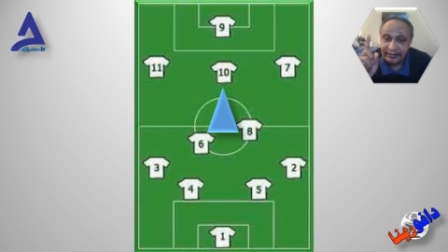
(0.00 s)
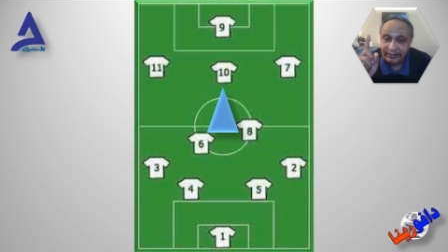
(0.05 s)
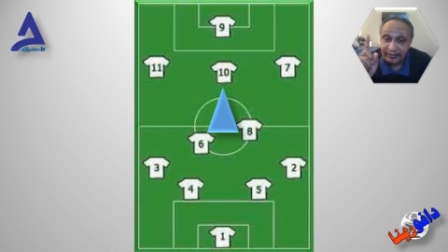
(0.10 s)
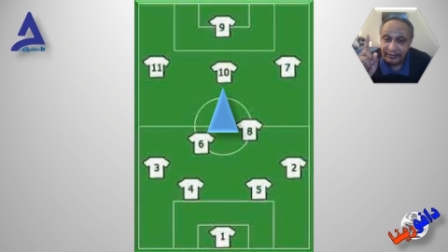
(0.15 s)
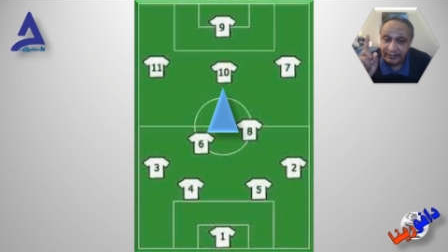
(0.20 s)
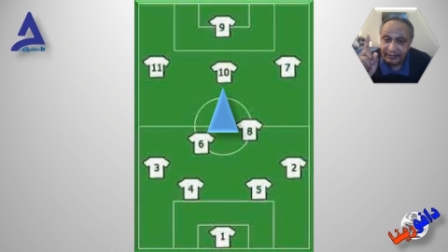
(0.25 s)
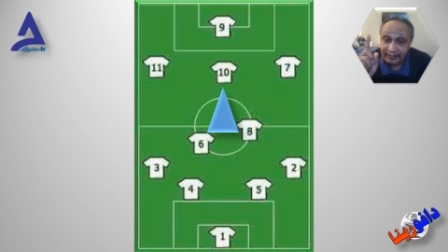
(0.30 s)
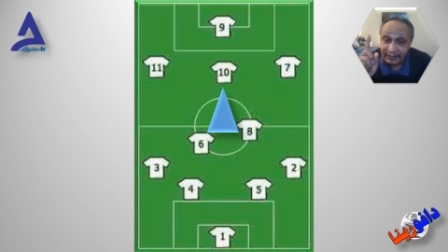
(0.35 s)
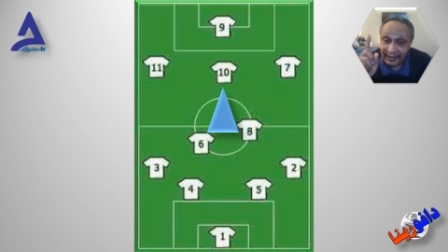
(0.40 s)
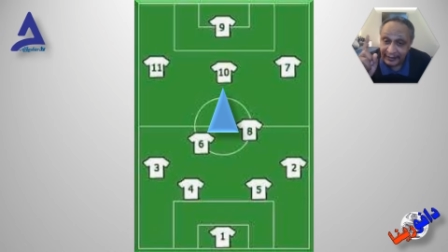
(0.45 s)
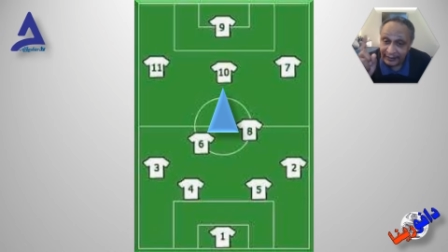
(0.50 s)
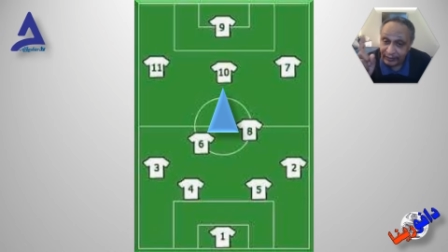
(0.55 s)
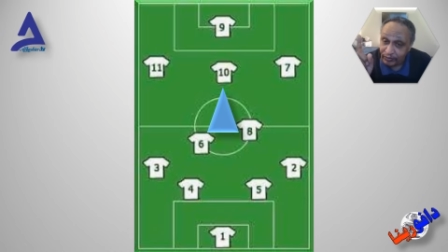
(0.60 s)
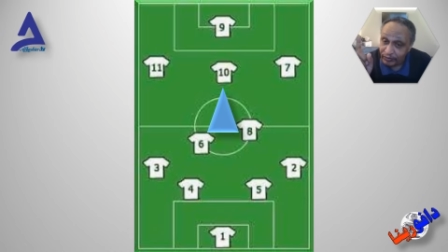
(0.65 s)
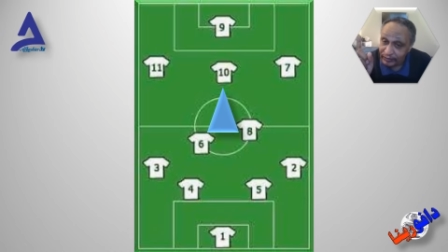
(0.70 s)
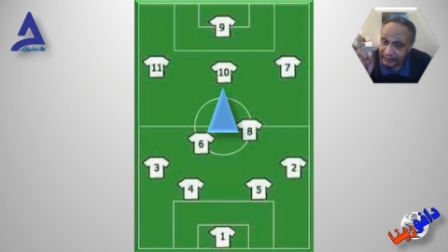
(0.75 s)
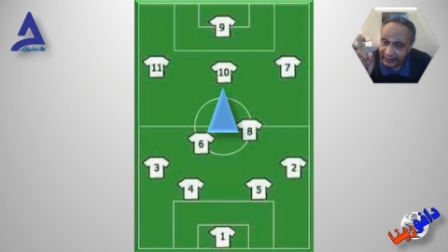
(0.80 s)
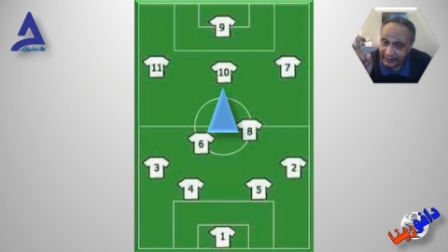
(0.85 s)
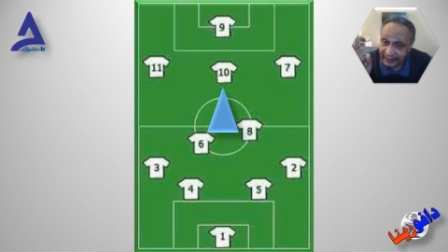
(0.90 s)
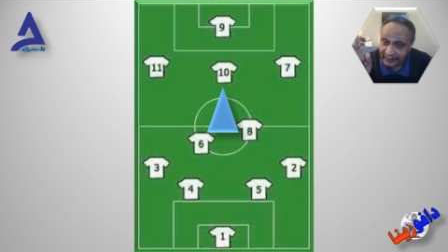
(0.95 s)
ما
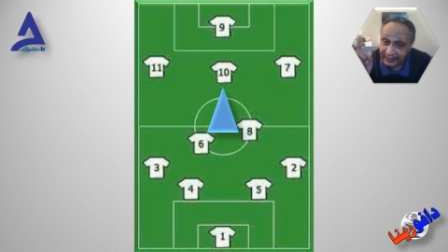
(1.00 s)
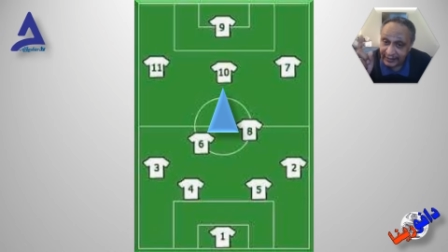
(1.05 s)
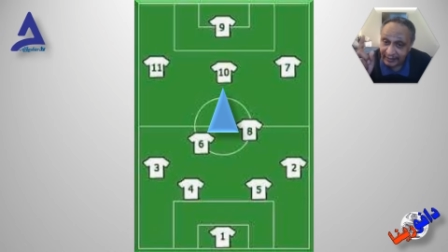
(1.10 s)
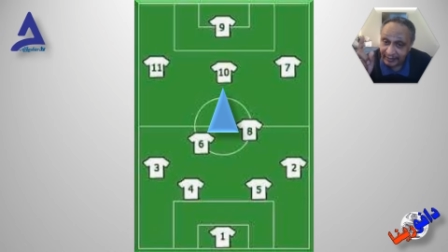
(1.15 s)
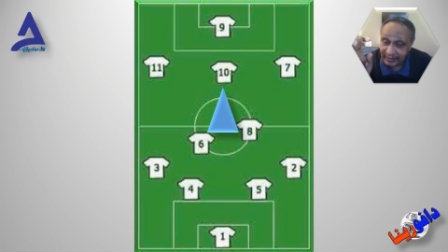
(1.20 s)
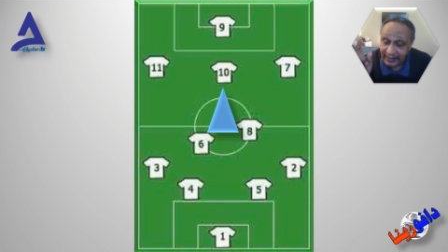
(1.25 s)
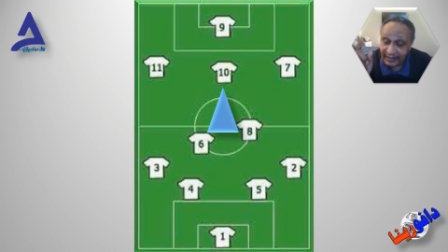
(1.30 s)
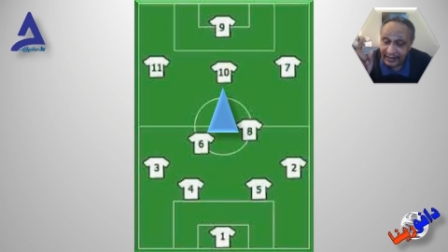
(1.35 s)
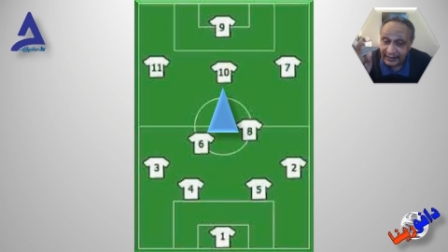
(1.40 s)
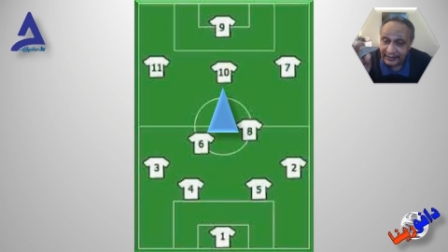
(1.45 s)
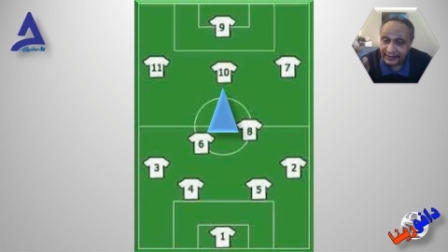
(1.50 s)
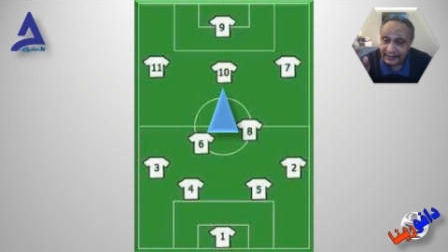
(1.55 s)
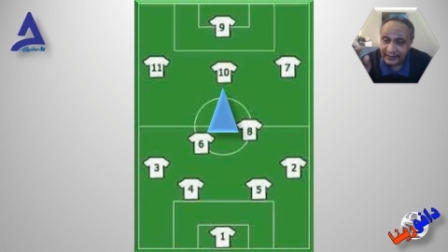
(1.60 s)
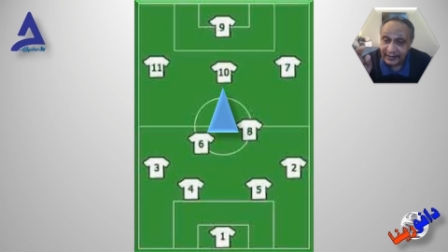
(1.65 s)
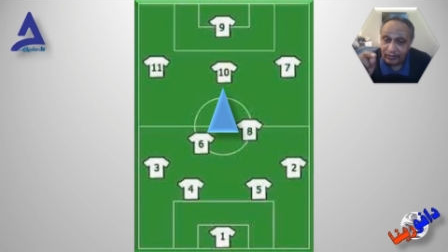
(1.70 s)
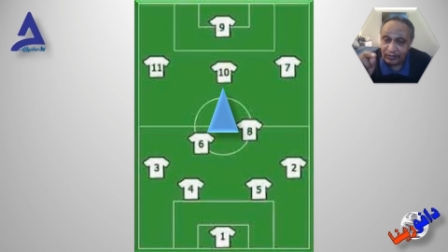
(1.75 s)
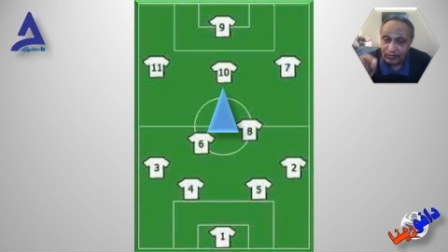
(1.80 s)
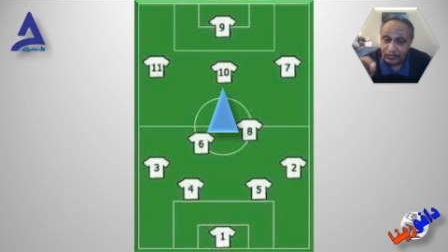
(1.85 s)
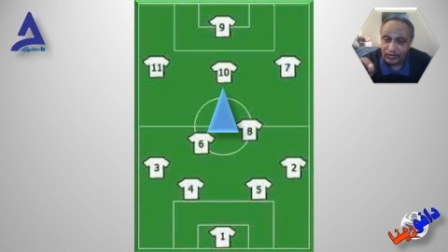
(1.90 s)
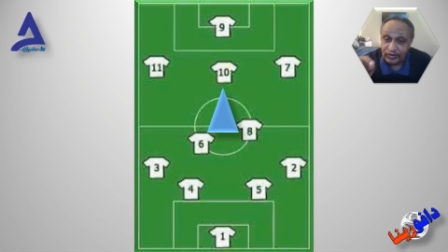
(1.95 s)
دمت أنت ليست
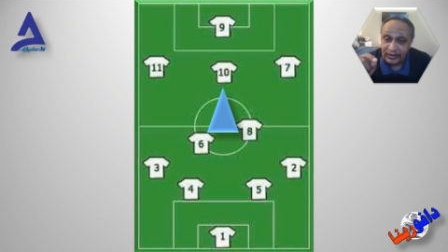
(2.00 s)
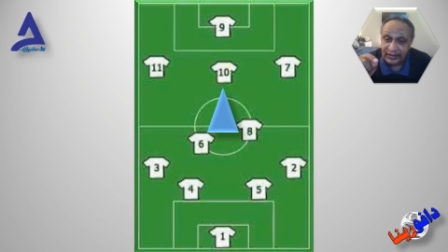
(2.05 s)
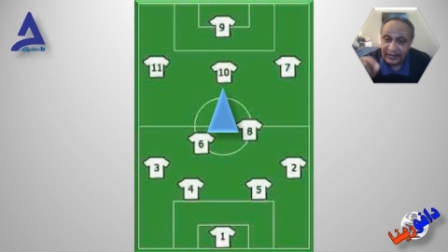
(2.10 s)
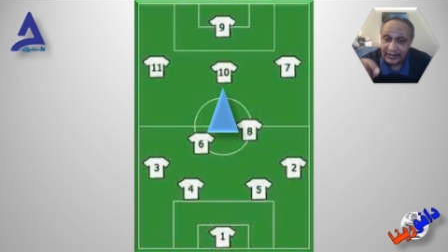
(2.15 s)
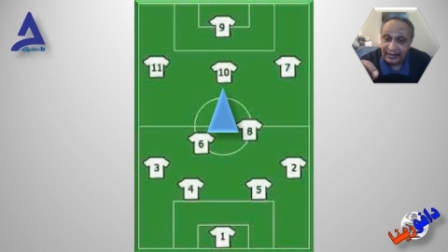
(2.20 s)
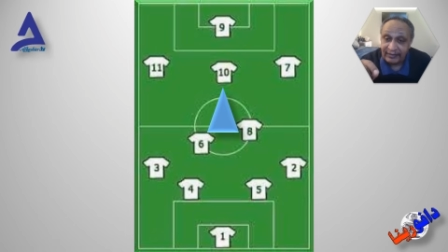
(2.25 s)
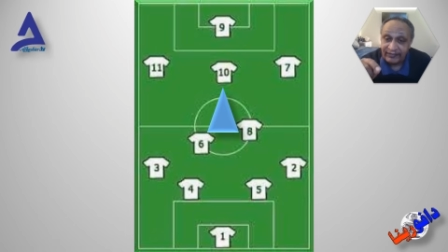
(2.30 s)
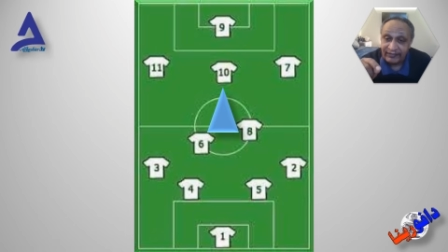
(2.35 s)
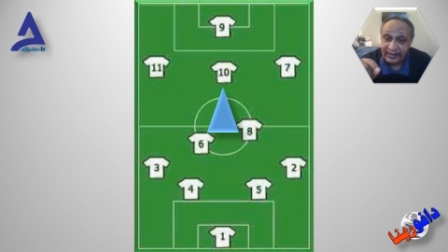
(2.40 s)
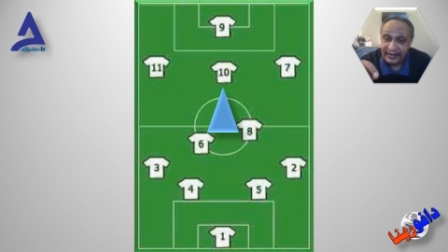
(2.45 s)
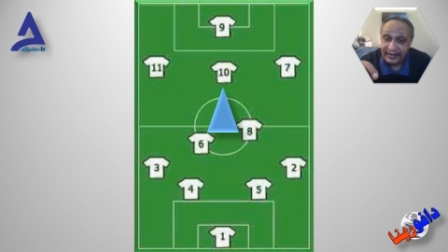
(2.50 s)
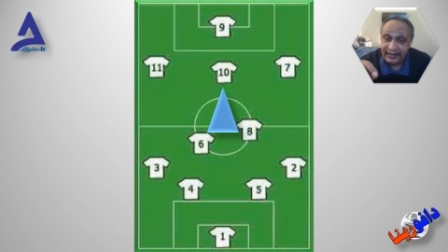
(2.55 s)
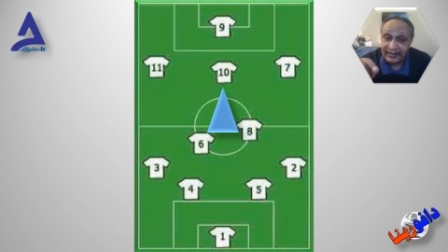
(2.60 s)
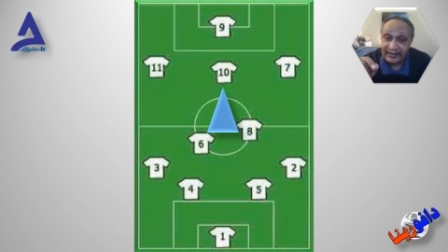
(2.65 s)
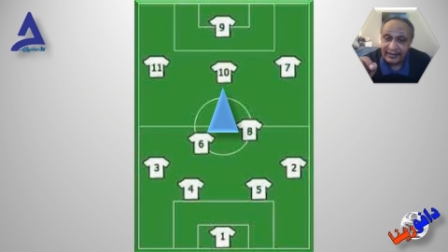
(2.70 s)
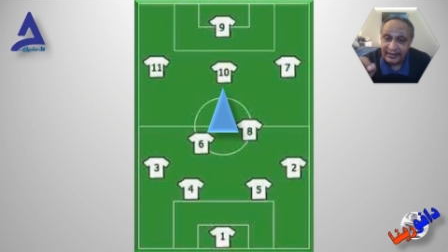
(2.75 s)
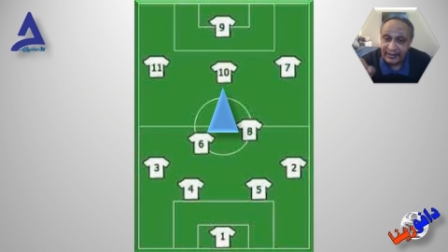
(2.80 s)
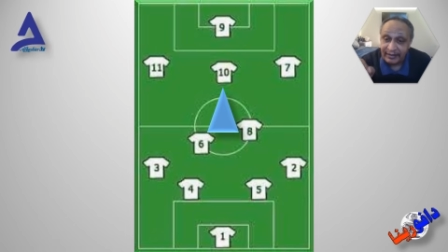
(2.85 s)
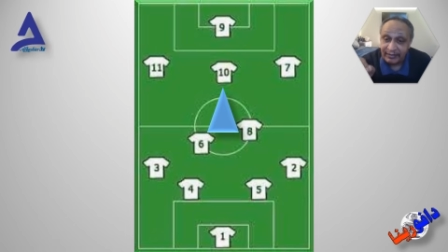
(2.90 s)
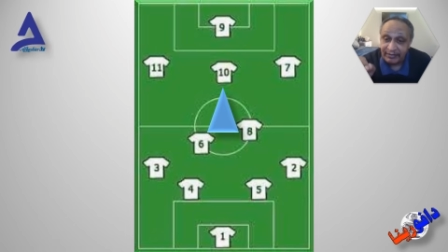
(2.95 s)
المدير
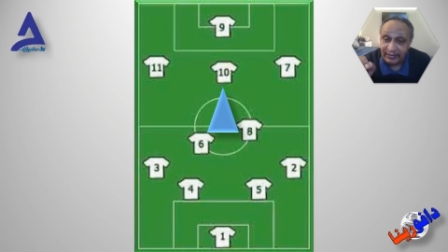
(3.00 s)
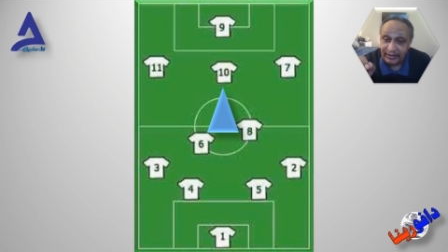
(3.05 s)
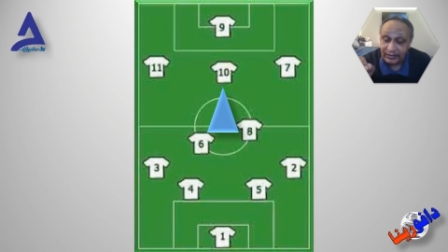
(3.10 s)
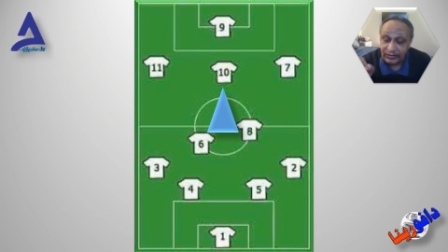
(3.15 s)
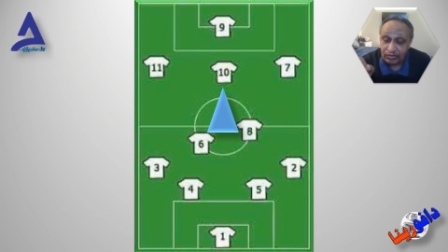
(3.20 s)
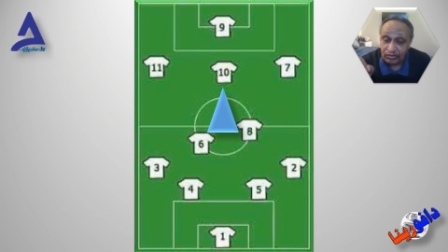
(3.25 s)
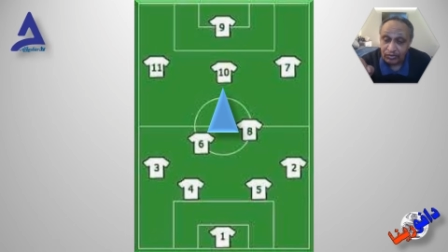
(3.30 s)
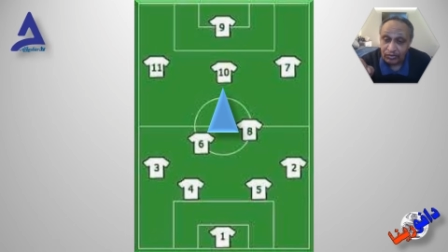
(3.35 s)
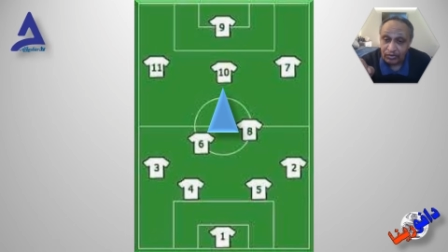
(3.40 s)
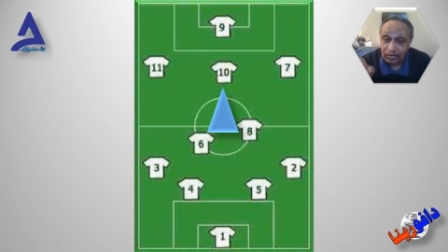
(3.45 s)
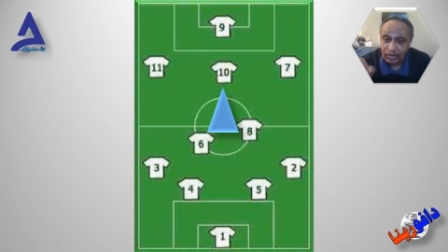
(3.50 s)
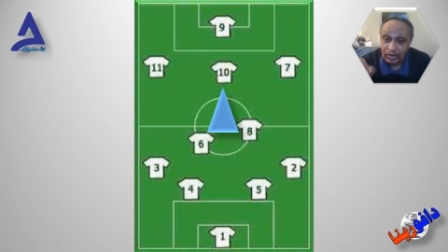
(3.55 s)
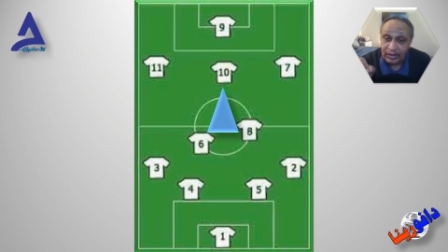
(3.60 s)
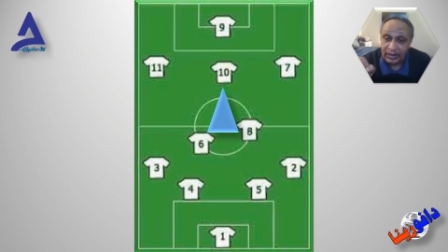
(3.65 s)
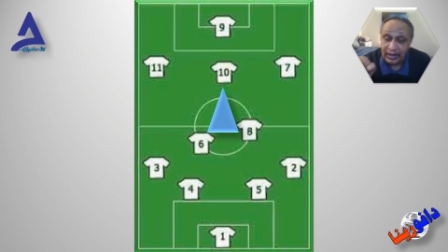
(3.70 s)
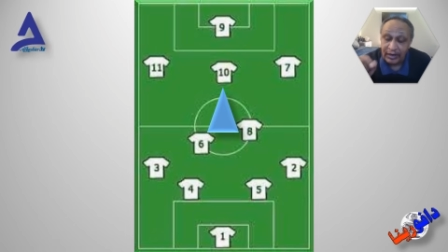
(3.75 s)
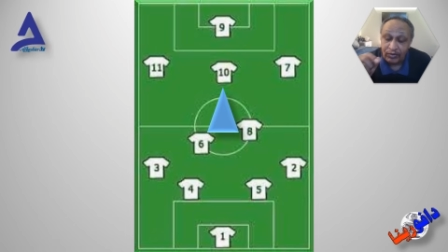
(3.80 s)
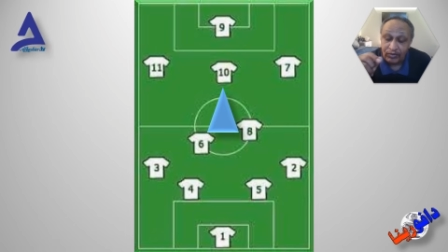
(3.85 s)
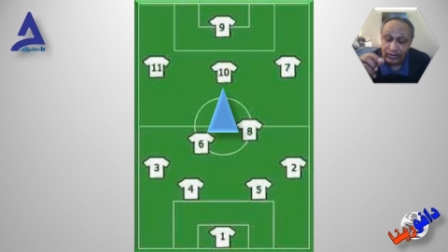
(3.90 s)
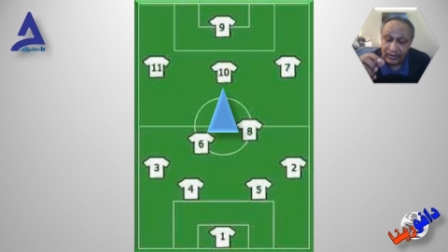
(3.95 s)
الفني للمشروع
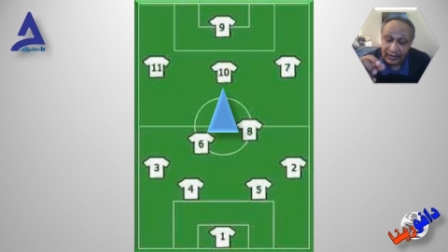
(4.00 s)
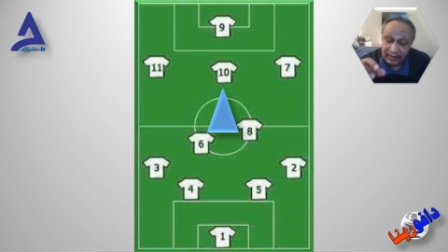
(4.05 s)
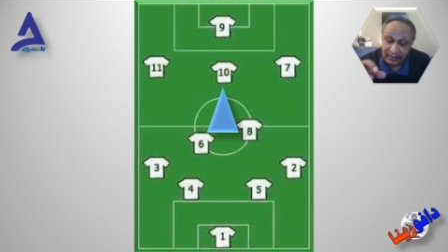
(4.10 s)
أو